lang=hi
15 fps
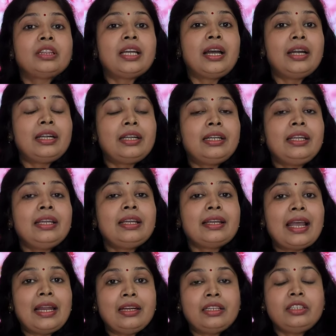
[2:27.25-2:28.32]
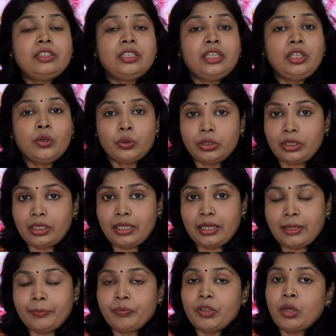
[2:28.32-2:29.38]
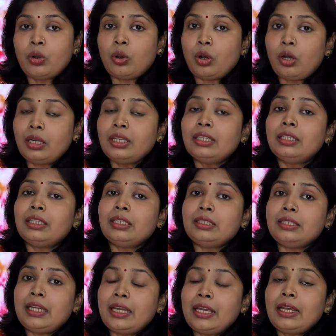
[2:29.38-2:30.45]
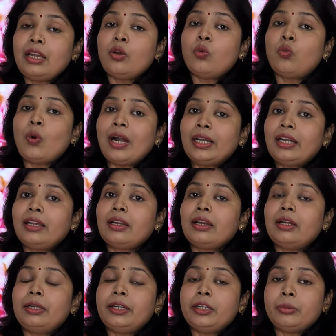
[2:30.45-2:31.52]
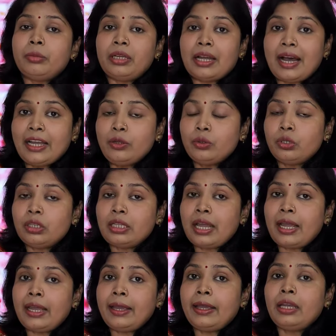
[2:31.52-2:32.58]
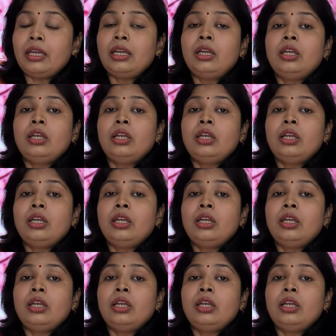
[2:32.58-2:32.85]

थर्टी कैलोरीज ही होती है और ये वाटर कंटेंट में हाई होता है